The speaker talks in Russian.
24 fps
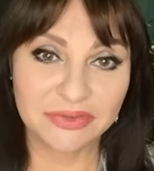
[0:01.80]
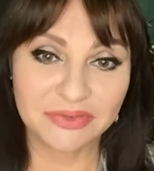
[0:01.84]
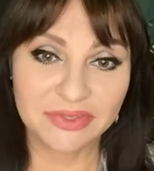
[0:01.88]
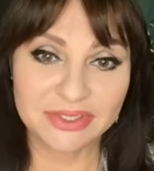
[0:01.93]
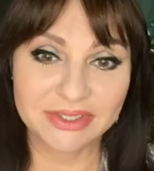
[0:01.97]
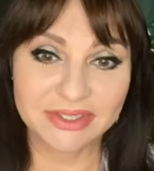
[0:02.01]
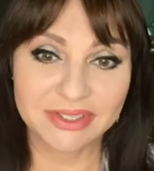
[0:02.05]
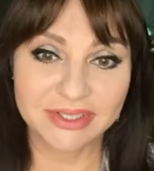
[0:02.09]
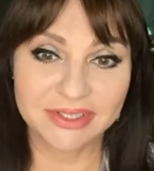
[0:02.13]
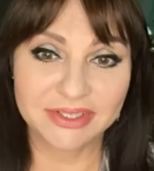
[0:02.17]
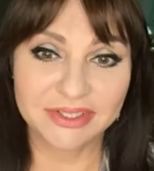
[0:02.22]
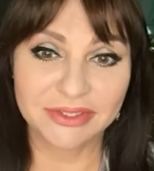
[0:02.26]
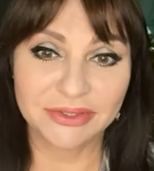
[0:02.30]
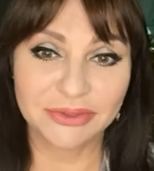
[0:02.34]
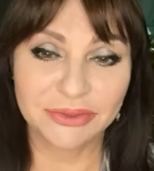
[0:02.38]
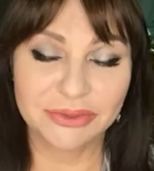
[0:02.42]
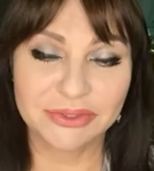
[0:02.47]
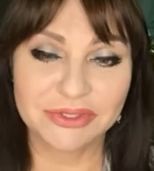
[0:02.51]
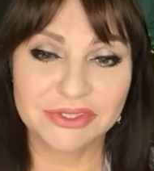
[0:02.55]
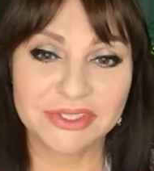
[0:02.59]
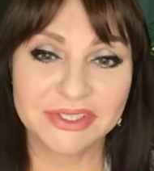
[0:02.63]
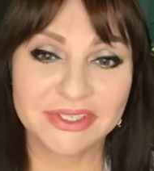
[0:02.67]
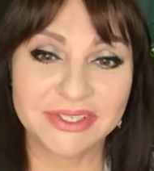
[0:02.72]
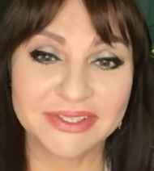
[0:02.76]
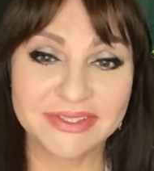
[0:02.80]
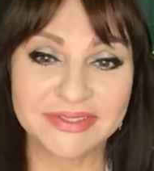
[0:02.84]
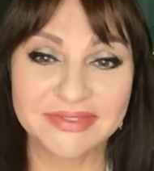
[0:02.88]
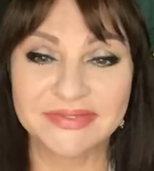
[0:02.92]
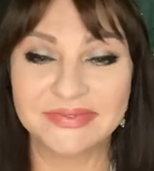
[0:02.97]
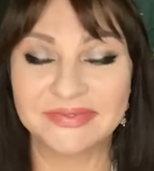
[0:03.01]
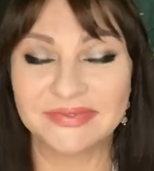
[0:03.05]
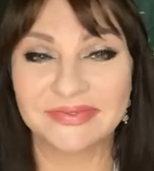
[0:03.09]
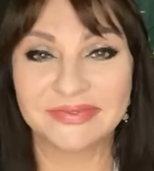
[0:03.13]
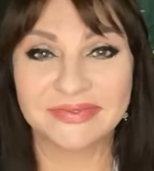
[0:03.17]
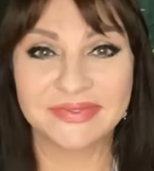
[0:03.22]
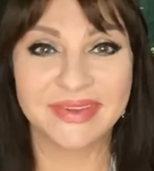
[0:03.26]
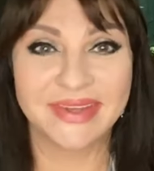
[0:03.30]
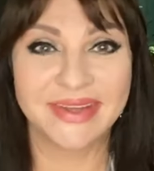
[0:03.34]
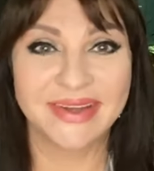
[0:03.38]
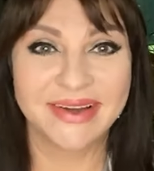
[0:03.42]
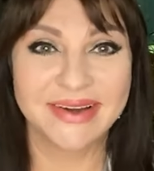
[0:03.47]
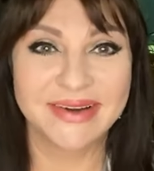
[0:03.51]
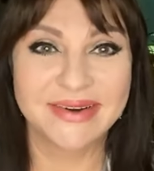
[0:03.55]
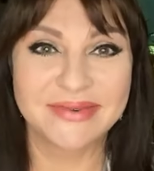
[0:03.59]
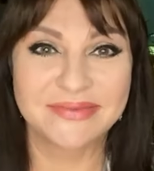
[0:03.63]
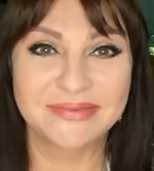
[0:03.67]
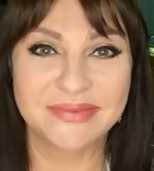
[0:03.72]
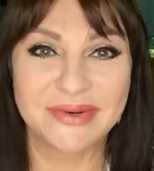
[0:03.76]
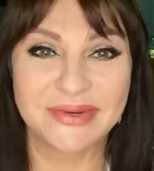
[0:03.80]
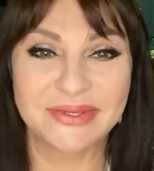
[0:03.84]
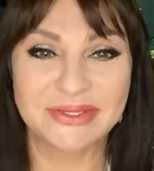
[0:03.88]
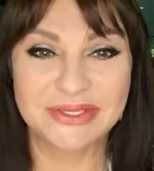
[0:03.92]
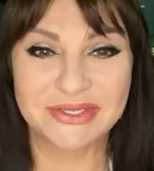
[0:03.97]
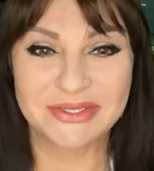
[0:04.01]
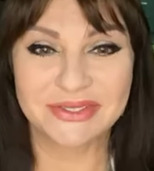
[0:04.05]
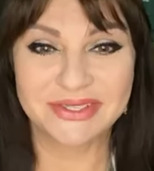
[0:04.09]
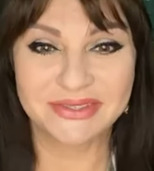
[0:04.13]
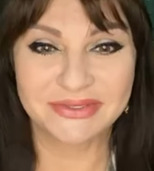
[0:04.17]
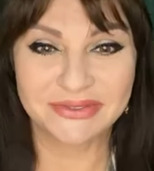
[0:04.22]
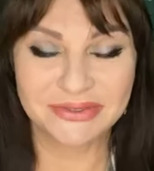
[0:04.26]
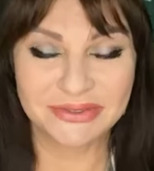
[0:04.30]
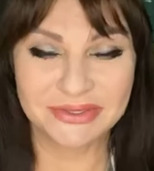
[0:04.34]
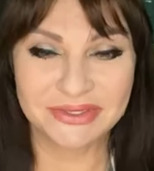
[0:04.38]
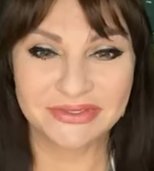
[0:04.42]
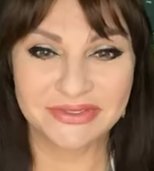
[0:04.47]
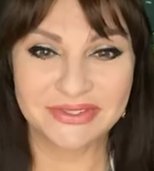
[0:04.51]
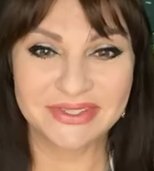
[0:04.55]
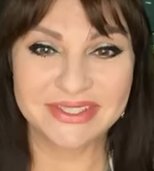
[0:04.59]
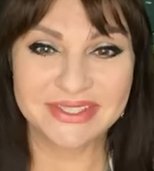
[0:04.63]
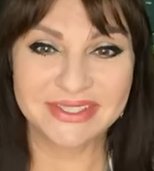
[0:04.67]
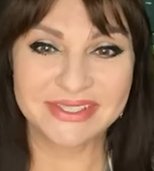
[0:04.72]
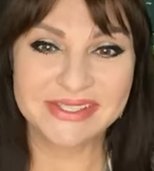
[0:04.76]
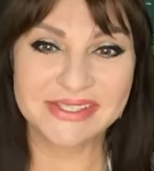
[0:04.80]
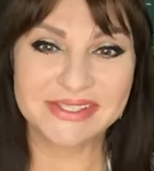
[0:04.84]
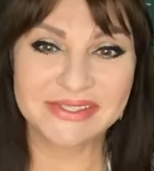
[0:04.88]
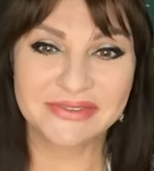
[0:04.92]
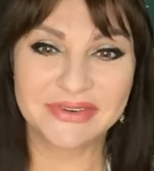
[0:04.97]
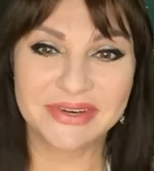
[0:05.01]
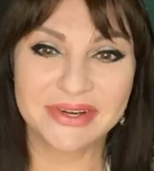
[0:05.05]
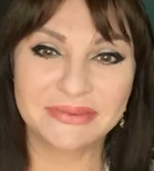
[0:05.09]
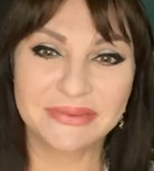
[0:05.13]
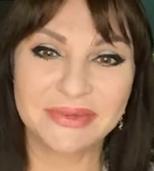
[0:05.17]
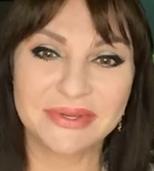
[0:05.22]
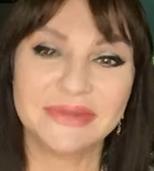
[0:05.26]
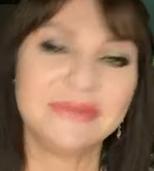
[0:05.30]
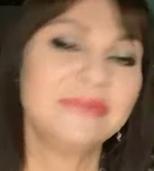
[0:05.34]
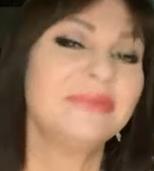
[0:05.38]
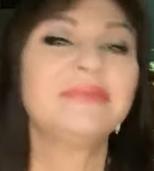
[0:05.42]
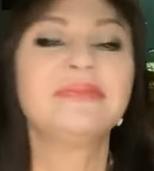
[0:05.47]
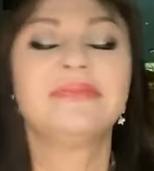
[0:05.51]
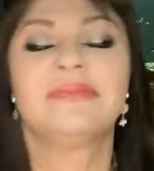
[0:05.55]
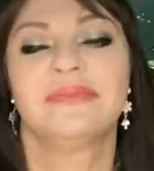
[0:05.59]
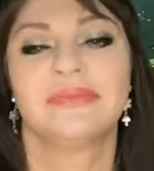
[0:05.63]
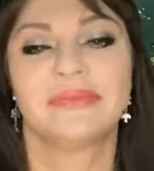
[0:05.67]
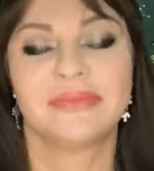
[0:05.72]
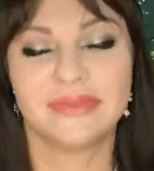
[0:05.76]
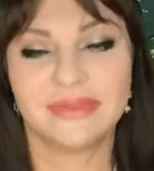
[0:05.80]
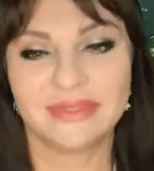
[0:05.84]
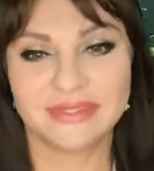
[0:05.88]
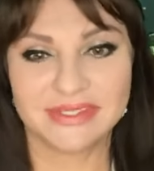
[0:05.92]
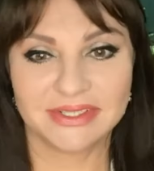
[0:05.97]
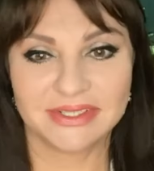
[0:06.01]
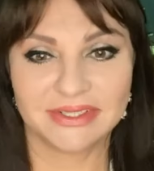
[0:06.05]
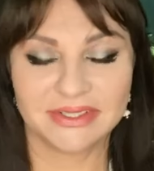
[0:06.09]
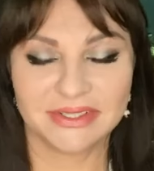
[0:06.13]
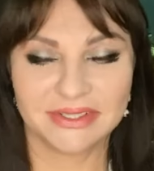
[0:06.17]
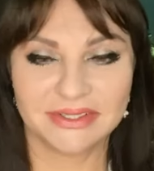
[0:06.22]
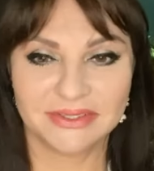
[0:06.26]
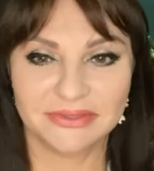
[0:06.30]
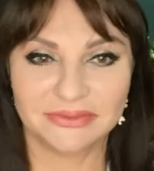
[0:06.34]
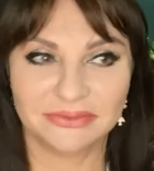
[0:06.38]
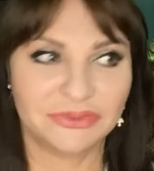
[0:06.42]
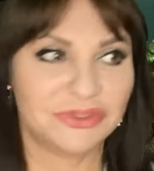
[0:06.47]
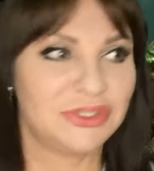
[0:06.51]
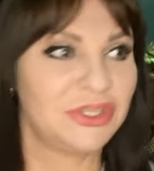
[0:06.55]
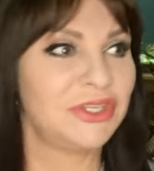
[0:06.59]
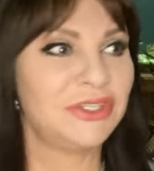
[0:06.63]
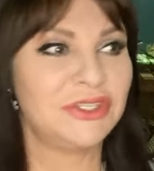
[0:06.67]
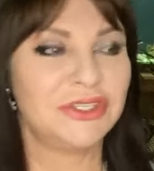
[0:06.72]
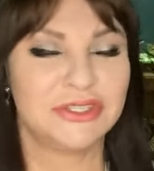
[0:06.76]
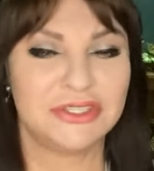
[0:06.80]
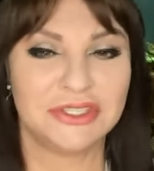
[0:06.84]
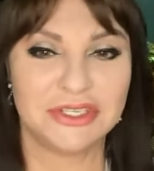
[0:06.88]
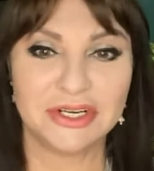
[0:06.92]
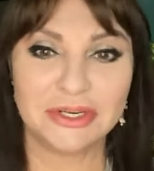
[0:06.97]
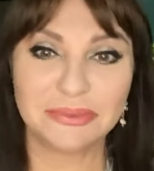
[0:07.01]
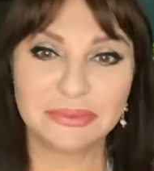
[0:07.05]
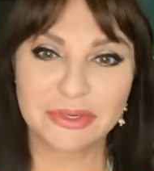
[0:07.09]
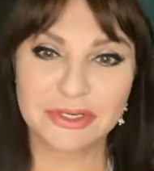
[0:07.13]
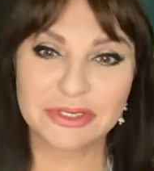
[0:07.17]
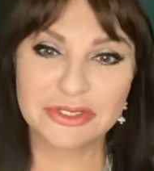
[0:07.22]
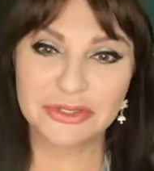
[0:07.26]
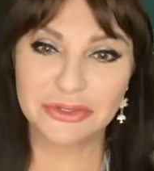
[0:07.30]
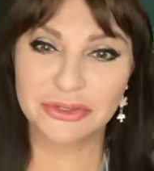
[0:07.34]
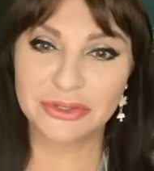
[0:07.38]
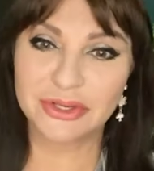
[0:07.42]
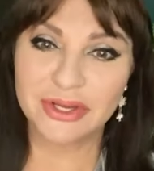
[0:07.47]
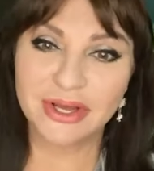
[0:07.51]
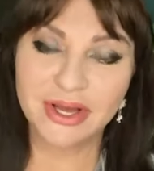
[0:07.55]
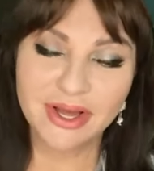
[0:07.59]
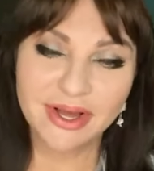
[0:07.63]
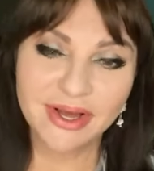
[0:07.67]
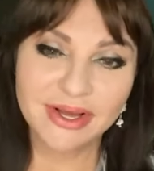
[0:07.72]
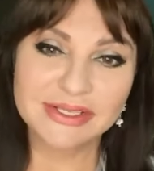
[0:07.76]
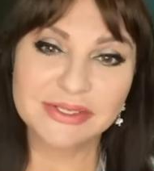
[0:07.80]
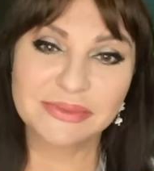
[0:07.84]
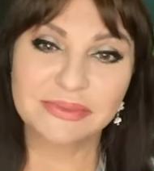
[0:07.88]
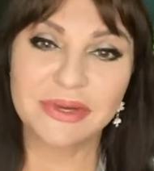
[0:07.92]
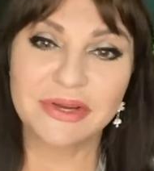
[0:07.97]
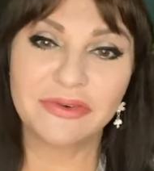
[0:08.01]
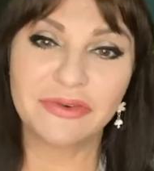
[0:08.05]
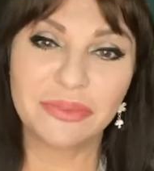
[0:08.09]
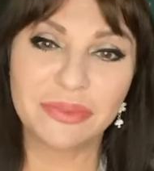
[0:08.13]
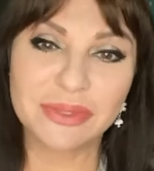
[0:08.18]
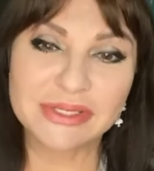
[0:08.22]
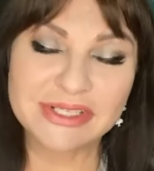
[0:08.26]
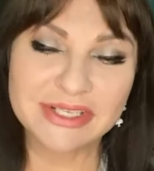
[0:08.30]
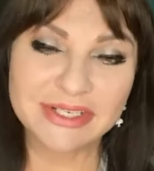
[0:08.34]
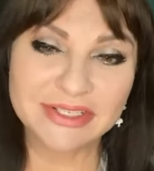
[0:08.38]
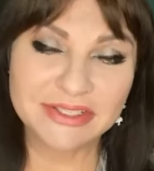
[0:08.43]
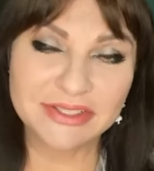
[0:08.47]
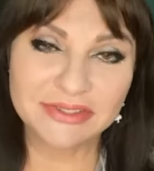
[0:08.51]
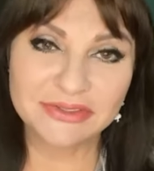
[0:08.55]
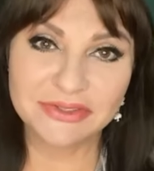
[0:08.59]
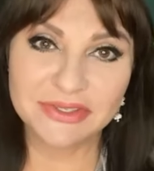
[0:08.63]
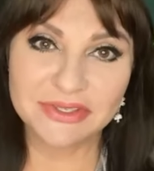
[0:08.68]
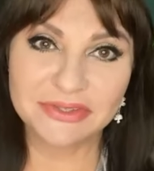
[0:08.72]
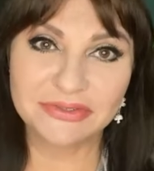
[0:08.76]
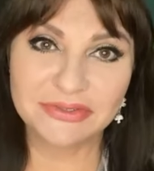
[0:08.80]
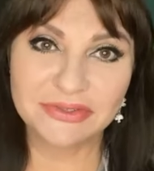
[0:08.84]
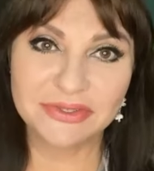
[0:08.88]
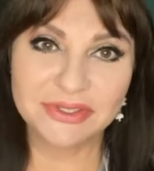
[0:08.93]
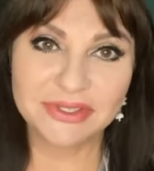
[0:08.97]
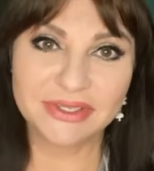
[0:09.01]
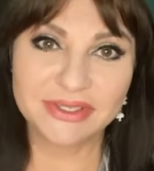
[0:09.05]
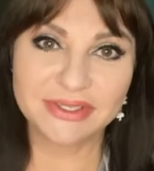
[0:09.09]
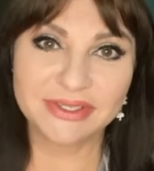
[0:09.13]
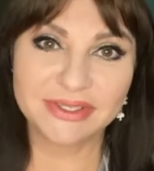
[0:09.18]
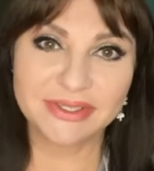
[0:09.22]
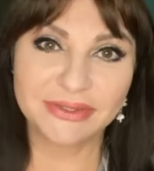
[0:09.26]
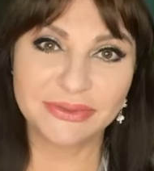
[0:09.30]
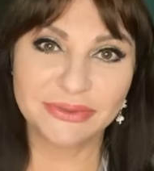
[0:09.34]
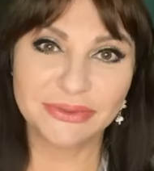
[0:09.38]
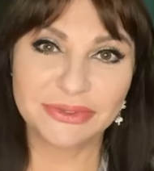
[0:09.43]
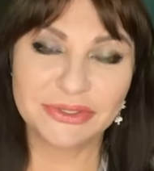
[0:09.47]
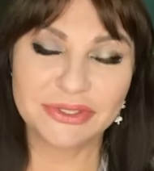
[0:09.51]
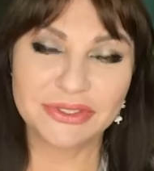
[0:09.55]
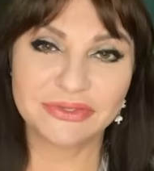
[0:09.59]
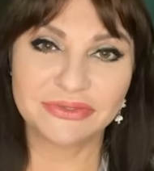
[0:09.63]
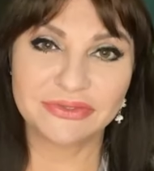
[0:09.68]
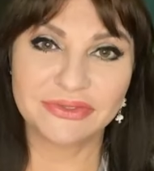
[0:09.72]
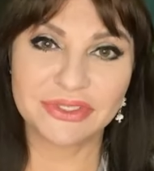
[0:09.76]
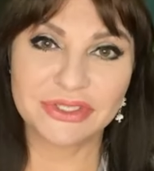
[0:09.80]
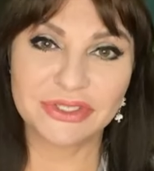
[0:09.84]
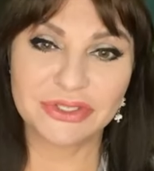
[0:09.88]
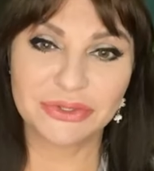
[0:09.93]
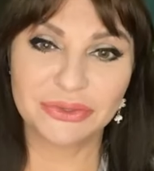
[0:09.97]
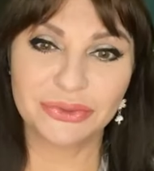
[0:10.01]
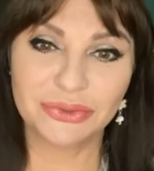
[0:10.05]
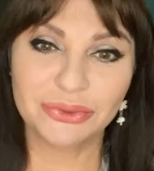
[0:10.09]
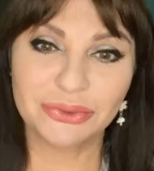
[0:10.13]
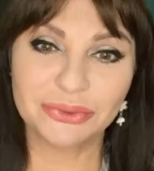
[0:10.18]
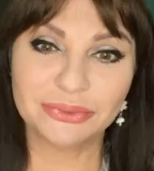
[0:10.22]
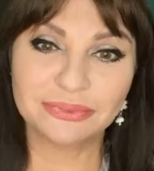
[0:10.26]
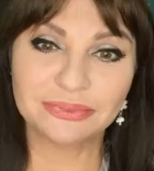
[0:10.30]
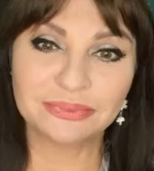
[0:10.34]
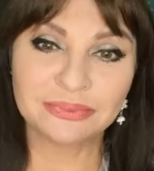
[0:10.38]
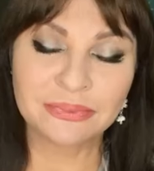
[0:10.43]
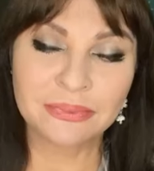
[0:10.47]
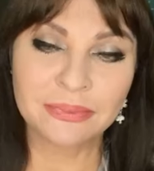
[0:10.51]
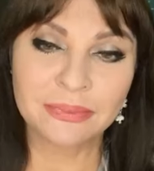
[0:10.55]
Привет, дорогие друзья! Мы очень давно не виделись с вами. Целых три недели прошло с моего последнего эфира. Я очень вас жду.